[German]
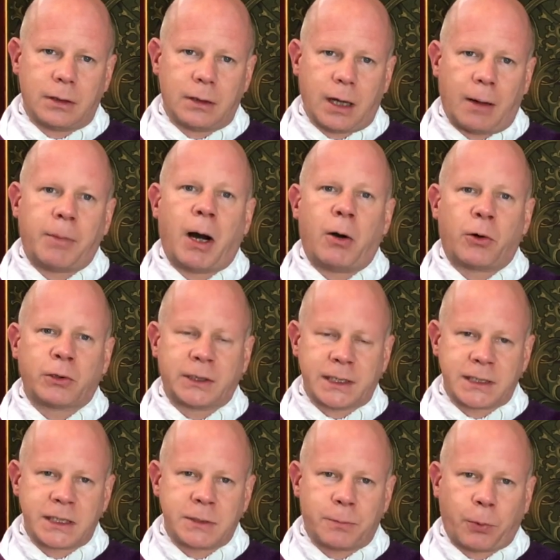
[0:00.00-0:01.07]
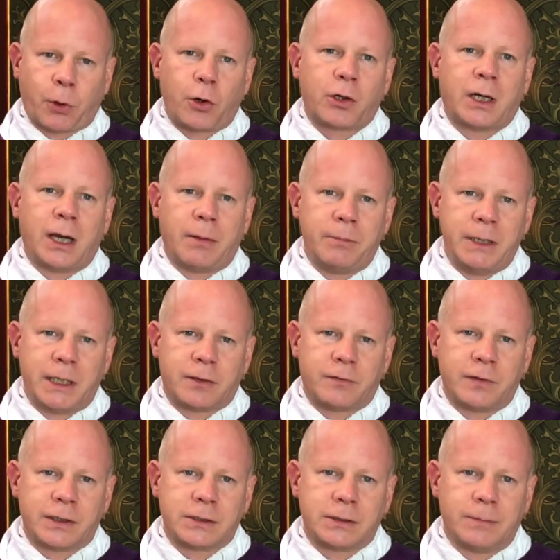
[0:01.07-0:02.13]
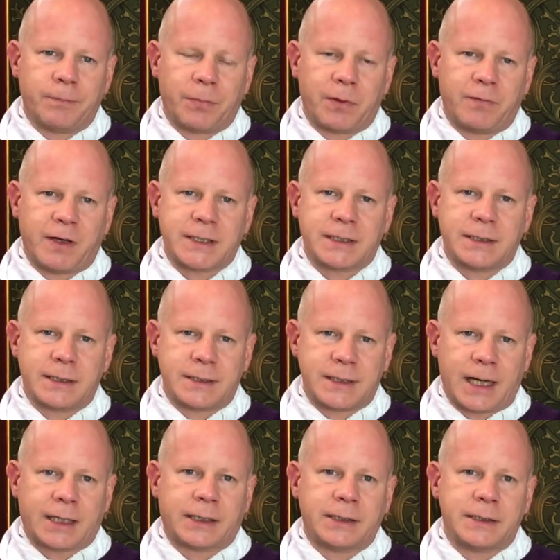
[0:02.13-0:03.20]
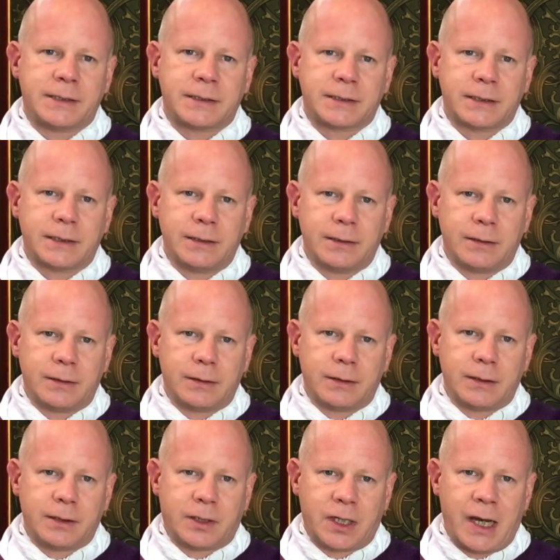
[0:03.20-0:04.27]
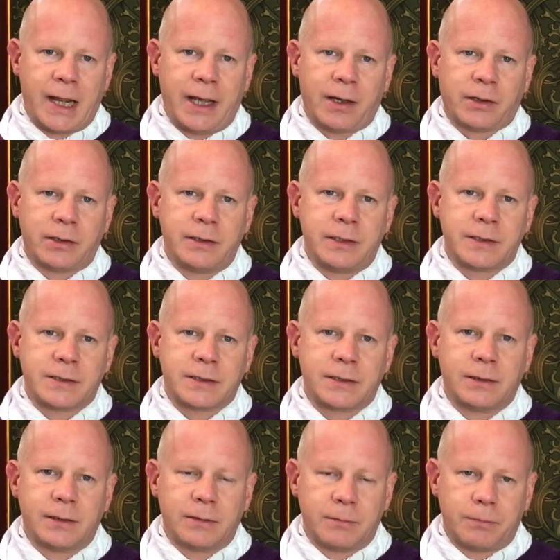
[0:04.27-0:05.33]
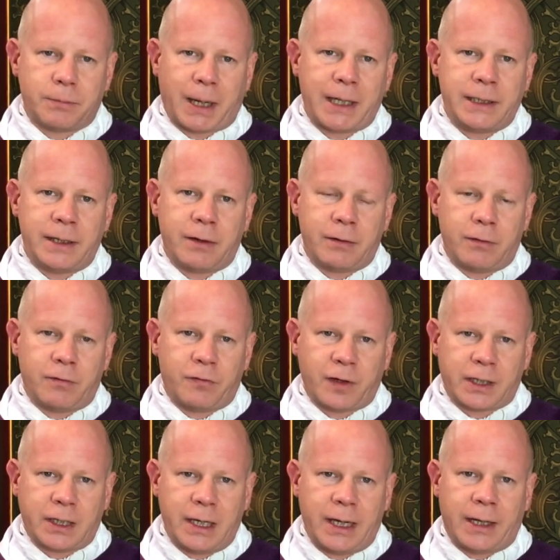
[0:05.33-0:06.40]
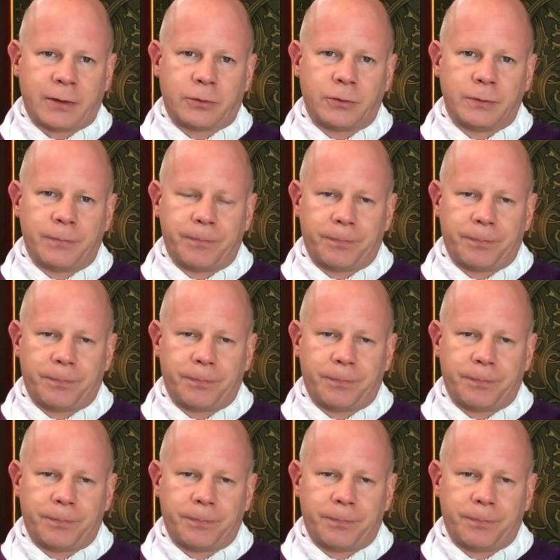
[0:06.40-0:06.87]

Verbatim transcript: aber auch, dass es proklamiert wird, was Sache ist. Klärendes bei der Verklärung.